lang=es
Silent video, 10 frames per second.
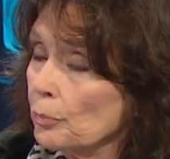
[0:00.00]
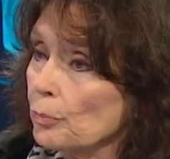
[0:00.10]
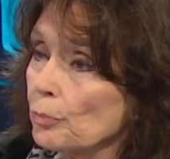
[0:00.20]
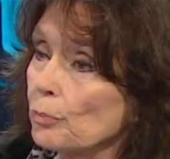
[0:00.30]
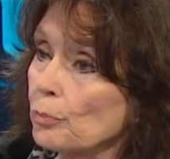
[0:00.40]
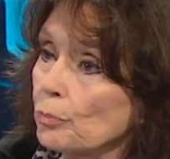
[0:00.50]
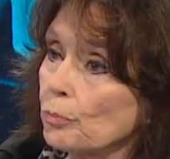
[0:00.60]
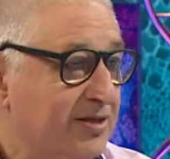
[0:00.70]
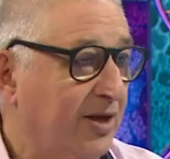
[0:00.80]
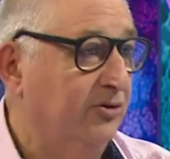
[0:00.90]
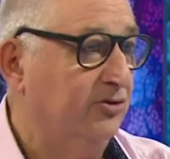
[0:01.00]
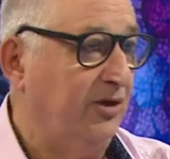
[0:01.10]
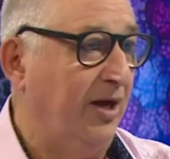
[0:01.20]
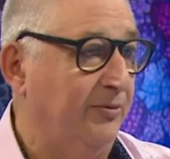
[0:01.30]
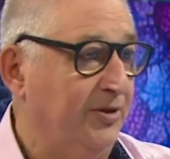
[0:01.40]
¿Cuántos
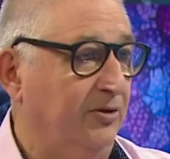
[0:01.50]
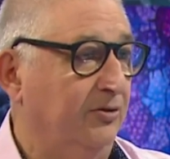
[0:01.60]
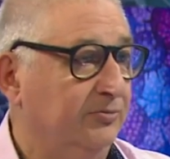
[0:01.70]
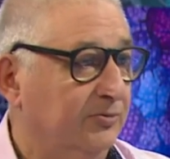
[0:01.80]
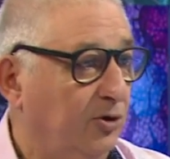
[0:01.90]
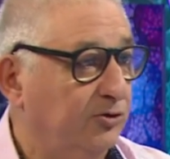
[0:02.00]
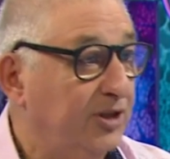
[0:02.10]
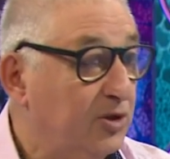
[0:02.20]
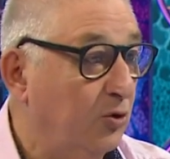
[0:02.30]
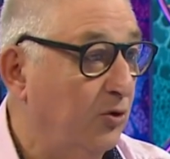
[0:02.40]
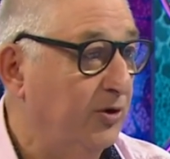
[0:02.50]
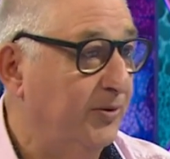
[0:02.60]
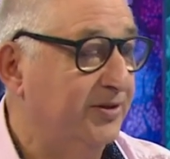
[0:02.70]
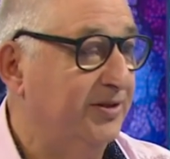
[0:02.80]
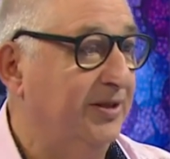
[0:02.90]
egresados ha habido con título
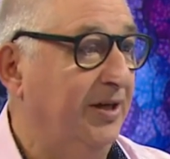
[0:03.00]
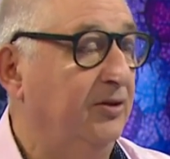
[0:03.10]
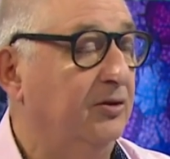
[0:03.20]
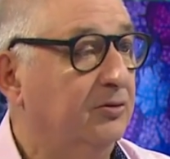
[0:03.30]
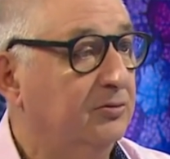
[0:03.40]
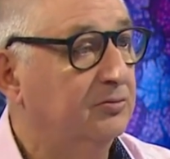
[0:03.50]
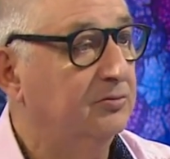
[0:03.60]
universitario? El problema